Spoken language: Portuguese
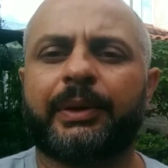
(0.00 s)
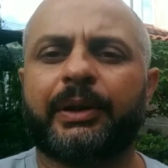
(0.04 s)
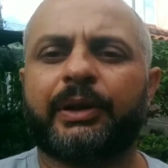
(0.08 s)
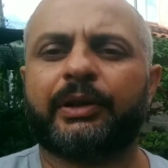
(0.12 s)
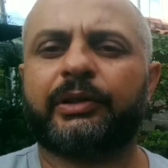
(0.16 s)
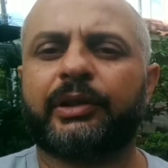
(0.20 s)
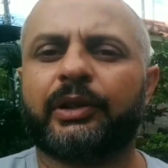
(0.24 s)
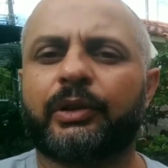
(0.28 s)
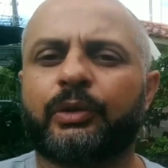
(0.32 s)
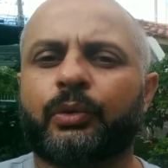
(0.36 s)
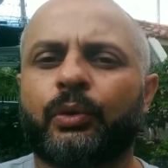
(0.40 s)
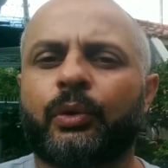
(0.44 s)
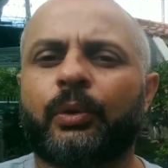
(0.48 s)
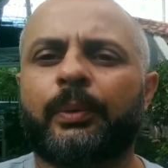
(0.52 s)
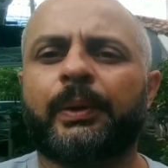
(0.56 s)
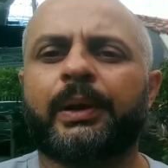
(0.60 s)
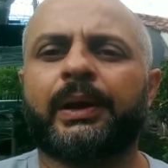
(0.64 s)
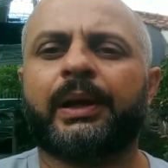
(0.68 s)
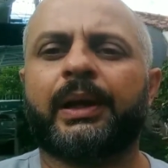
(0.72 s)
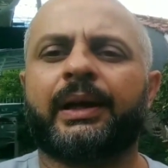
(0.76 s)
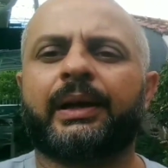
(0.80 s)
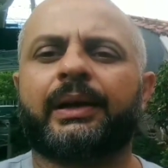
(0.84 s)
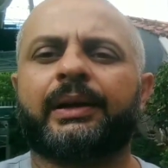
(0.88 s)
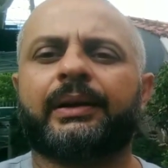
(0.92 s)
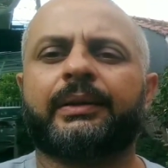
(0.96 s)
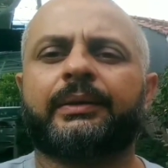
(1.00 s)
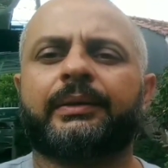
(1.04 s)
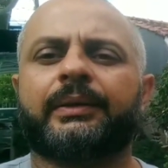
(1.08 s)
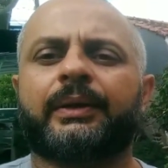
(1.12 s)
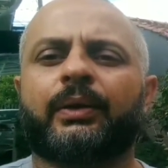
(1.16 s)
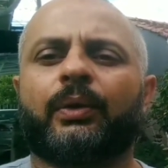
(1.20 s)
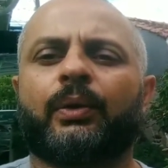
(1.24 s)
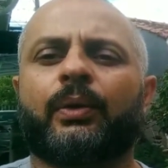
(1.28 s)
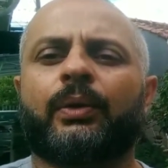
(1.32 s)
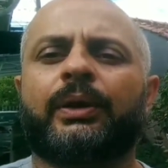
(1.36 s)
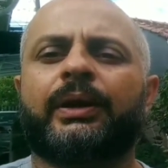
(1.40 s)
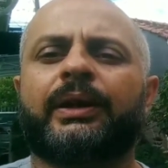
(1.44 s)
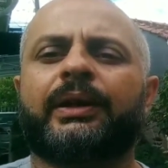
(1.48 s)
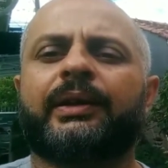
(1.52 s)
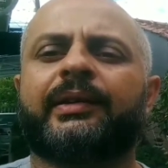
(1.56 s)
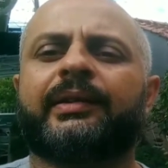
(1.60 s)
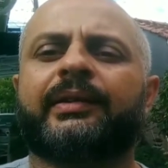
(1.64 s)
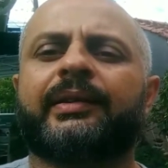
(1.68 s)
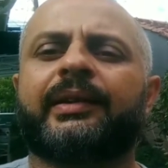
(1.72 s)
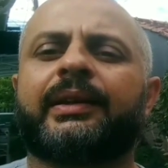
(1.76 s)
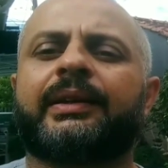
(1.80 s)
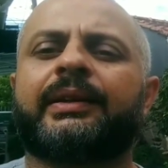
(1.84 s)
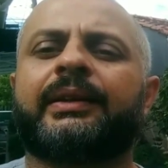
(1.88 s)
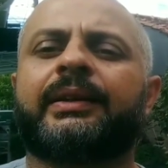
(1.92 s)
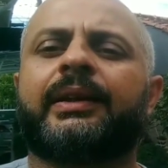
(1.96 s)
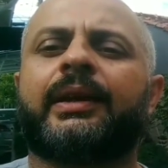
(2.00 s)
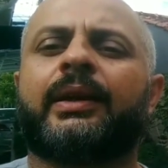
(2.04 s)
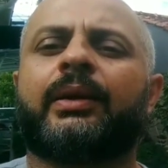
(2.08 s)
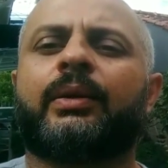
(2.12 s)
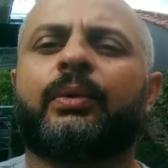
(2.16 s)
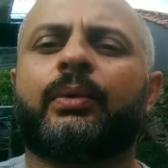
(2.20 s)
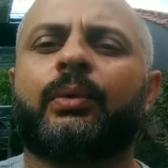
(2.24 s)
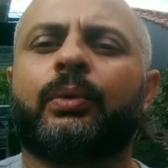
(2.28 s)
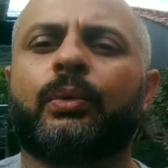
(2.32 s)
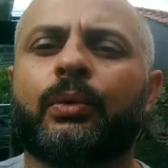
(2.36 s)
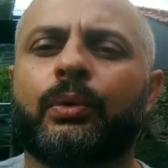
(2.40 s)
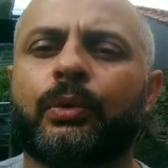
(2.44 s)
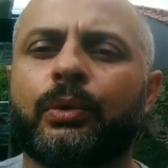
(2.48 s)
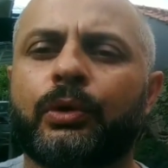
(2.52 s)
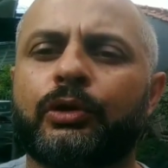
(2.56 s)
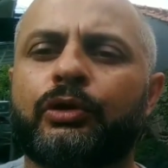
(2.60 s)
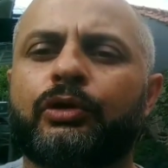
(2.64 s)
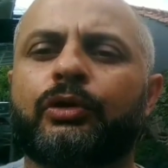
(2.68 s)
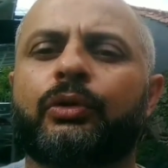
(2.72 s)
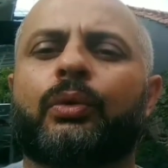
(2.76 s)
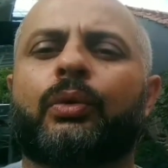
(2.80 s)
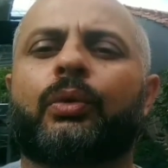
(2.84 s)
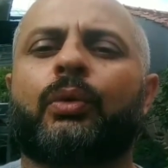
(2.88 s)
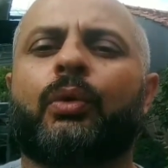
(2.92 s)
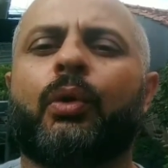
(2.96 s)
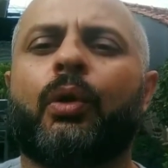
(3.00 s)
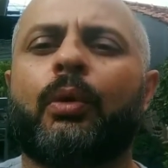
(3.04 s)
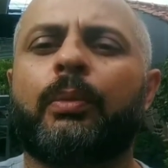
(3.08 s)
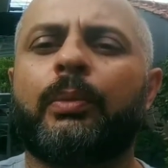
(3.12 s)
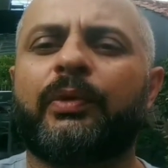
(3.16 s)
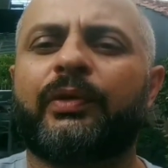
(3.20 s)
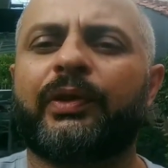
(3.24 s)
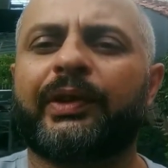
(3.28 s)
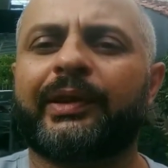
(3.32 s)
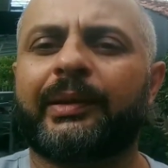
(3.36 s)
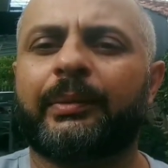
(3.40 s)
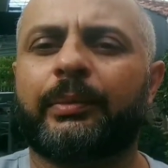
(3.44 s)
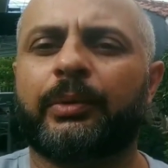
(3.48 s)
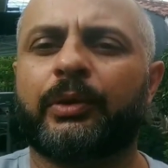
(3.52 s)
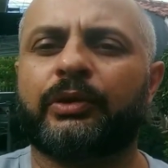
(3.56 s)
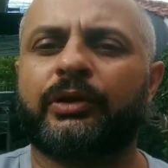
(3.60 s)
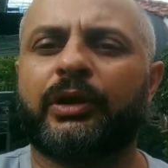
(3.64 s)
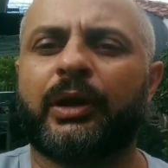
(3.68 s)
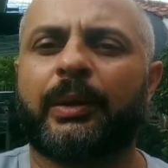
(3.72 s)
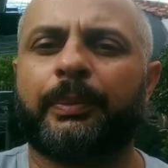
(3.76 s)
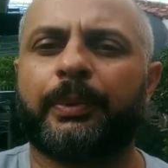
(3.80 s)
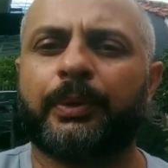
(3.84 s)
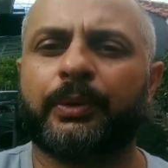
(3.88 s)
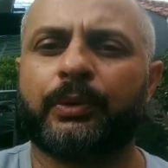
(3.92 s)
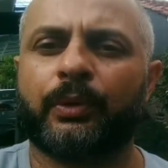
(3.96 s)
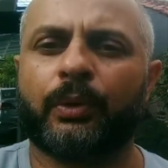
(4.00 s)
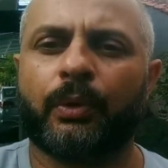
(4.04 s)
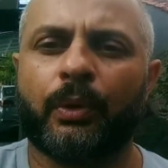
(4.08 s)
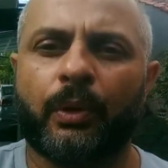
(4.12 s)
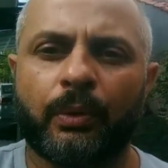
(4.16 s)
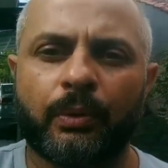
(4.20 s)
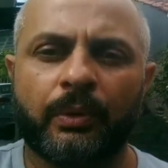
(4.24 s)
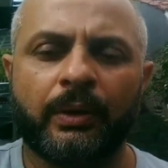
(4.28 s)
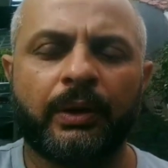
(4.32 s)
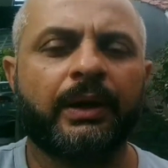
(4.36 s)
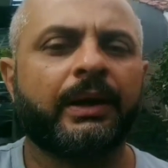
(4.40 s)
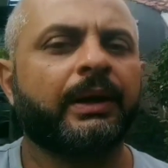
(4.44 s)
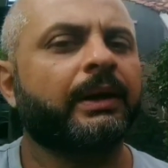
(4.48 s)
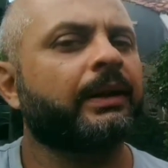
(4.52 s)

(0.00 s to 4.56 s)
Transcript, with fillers: para nossa turma lá, Conheça então o curso Como Fazer Bonsai.com,